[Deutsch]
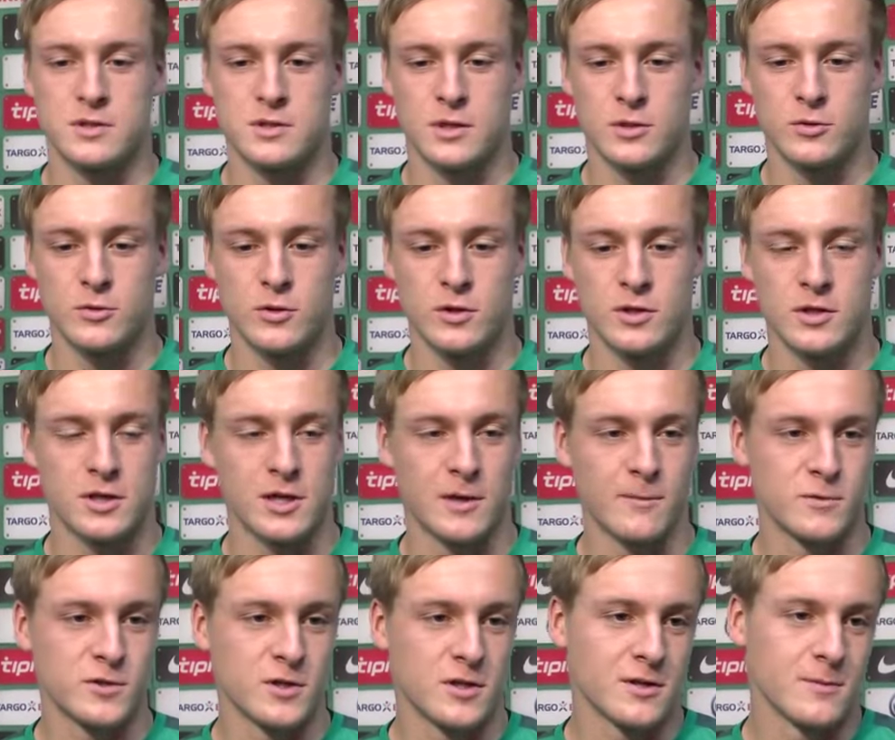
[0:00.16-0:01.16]
ist natürlich eine
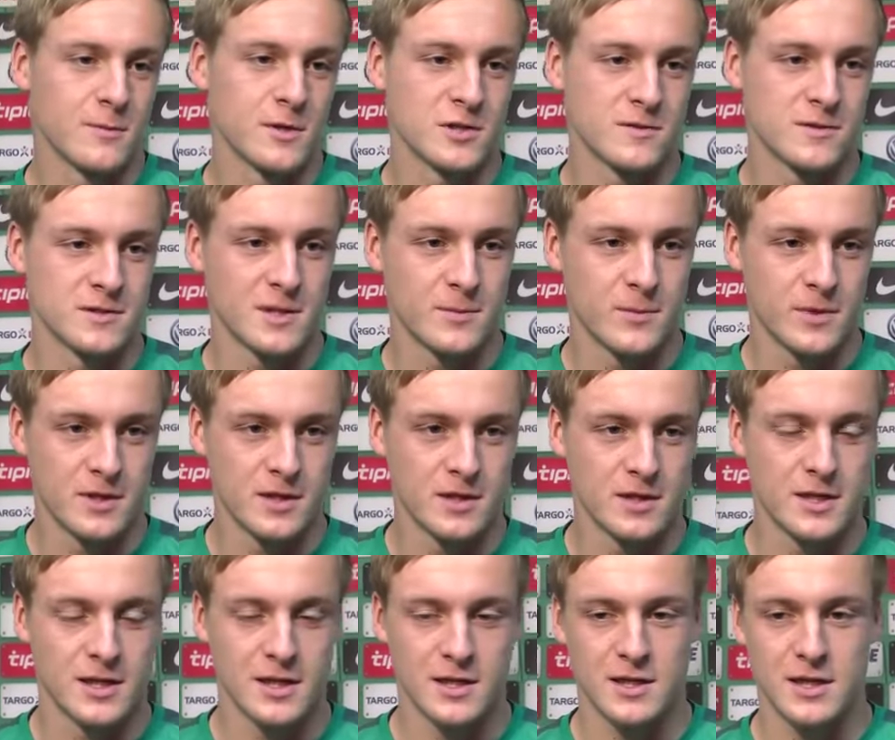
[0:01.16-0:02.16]
kampfstarke Mannschaft, das hat
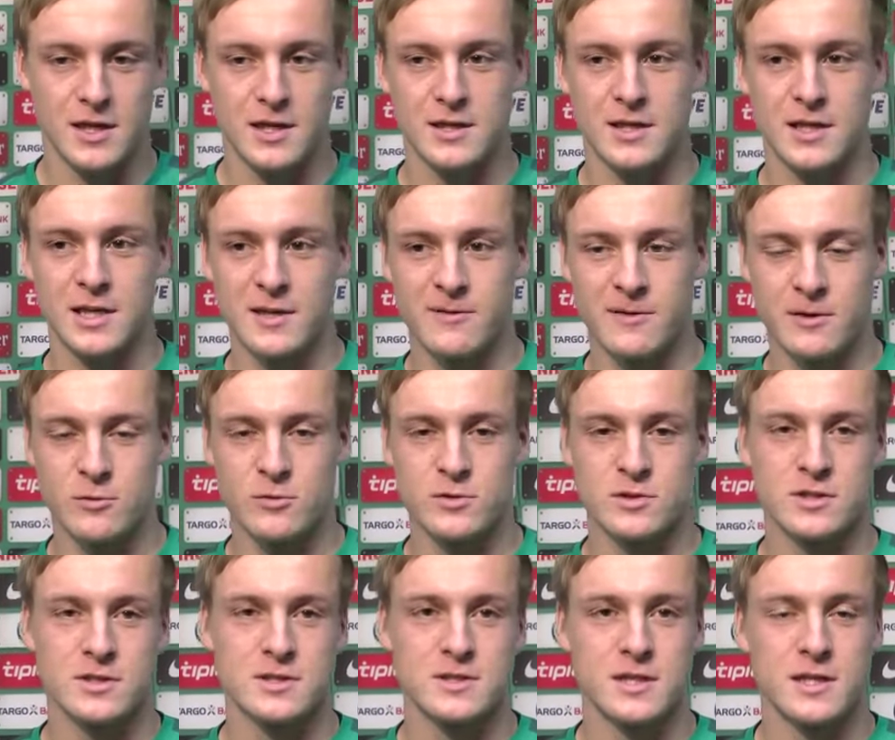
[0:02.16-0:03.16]
man, denke ich, gerade gegen
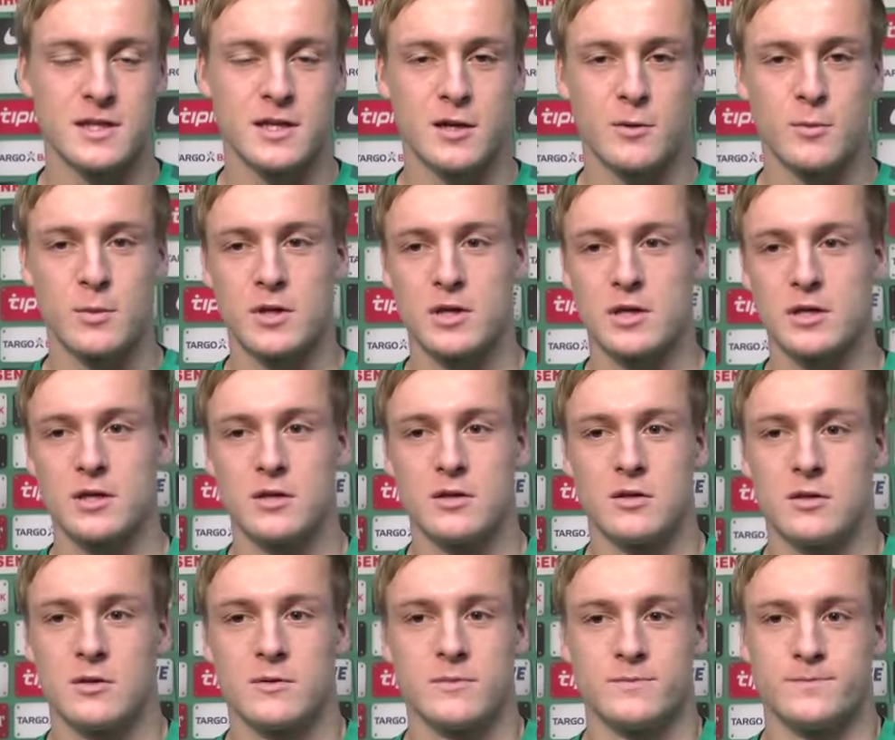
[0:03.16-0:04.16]
Leverkusen gesehen,
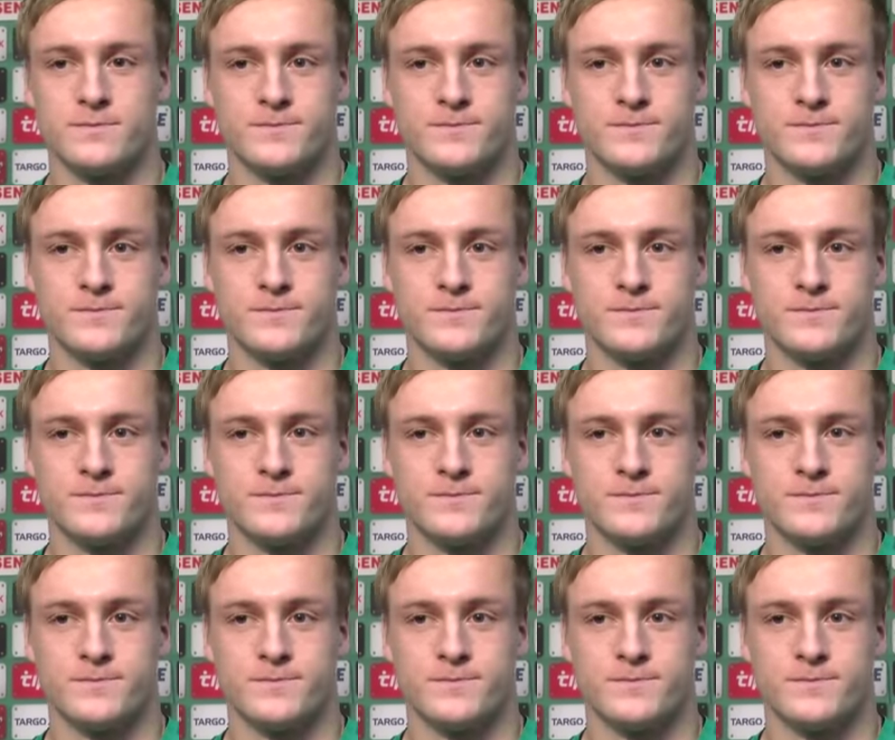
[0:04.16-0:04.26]
aber